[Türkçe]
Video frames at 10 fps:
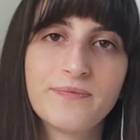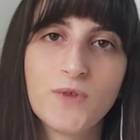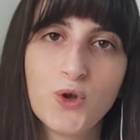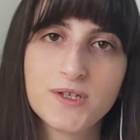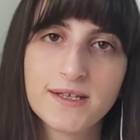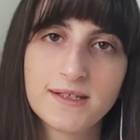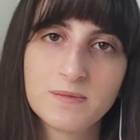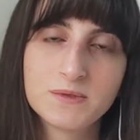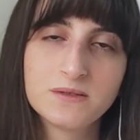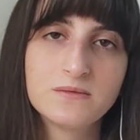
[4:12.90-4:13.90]
özet
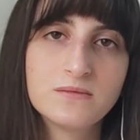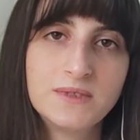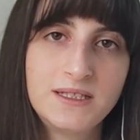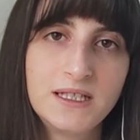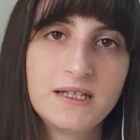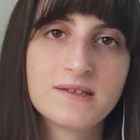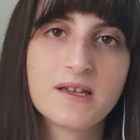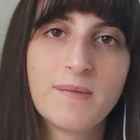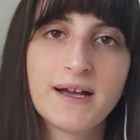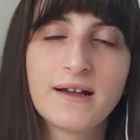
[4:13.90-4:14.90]
yapın ki
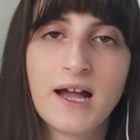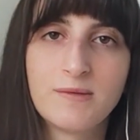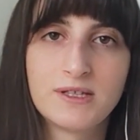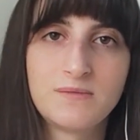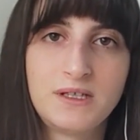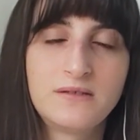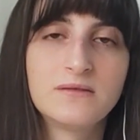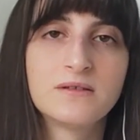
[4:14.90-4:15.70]
zaman kaybetmeyin.